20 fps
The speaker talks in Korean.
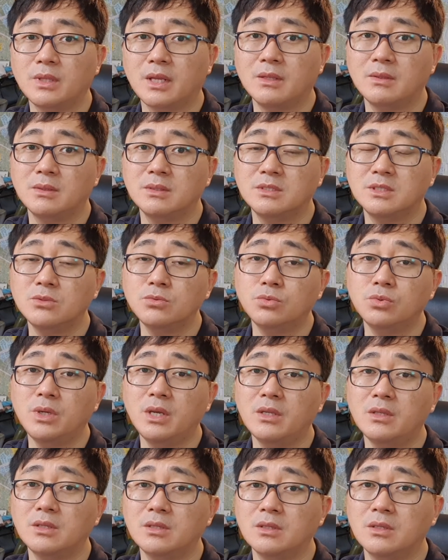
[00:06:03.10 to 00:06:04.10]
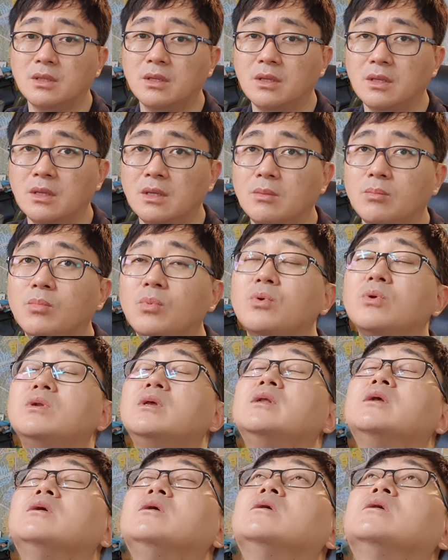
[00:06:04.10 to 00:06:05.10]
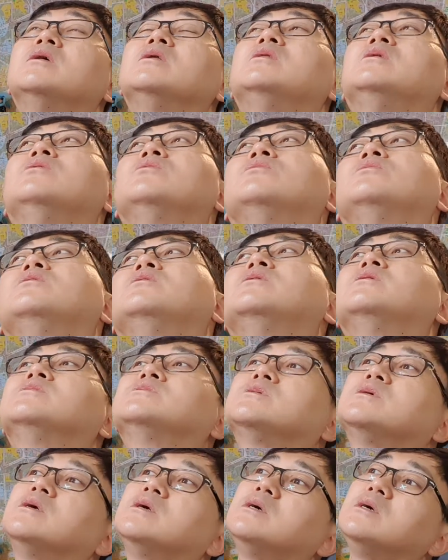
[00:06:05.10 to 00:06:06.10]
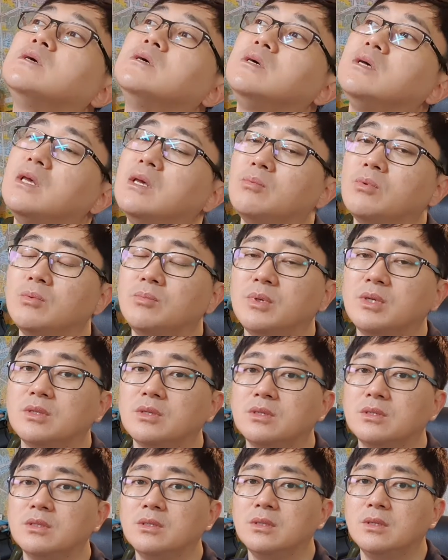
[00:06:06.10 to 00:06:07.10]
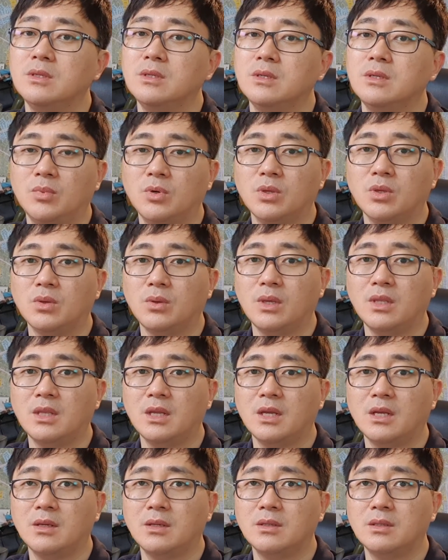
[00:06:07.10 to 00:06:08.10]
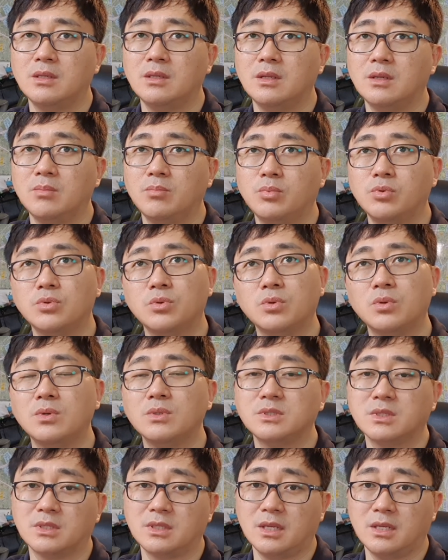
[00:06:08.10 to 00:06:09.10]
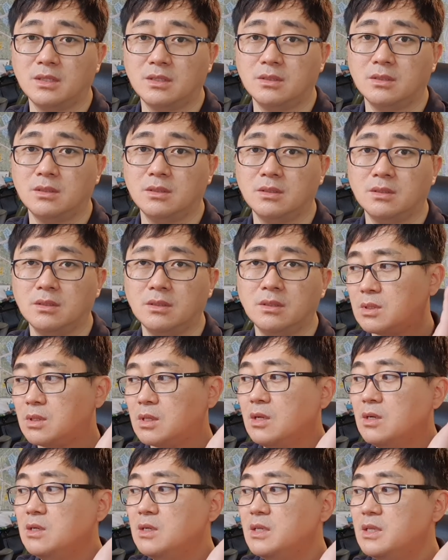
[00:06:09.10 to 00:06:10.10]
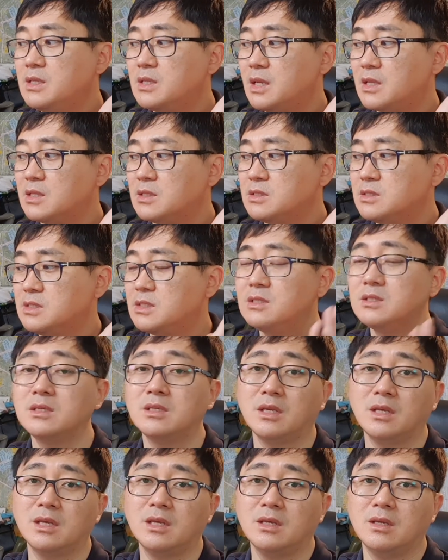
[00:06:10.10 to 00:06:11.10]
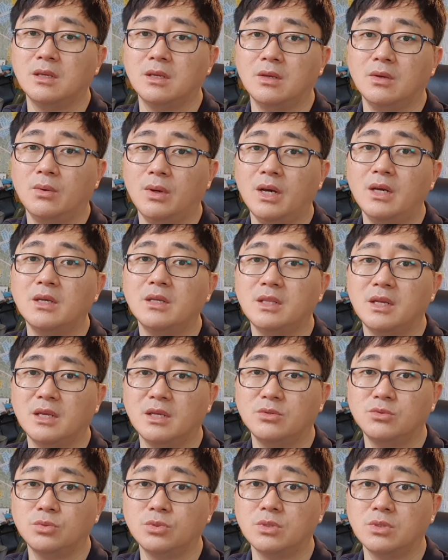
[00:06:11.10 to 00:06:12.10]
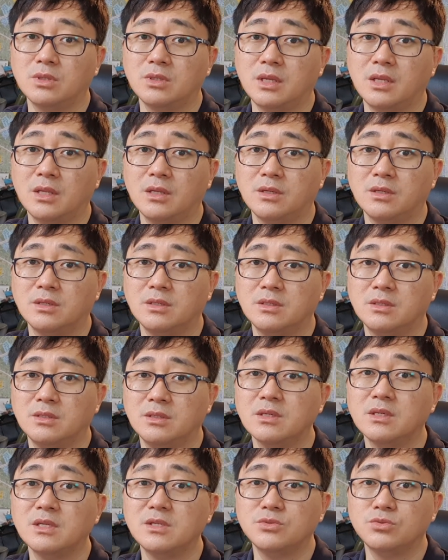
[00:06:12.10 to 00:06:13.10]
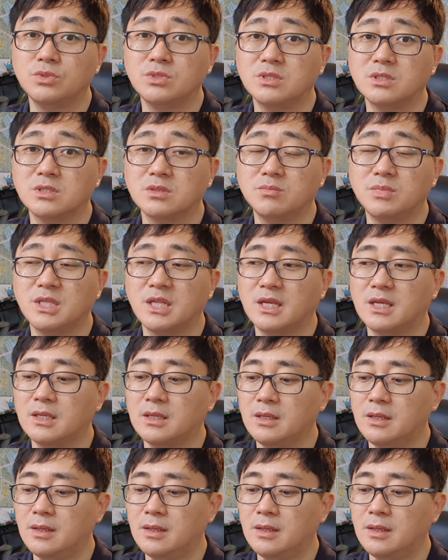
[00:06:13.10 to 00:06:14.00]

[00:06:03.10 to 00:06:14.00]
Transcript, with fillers: 난 직후에는 목을 이렇게 뒤로 넘겨서 해보면은 목이 꽤나 이래 부드러워졌다는, 결린다든지 이런 게 확연하게 줄어든다는 것을 느낄 수 있었습니다.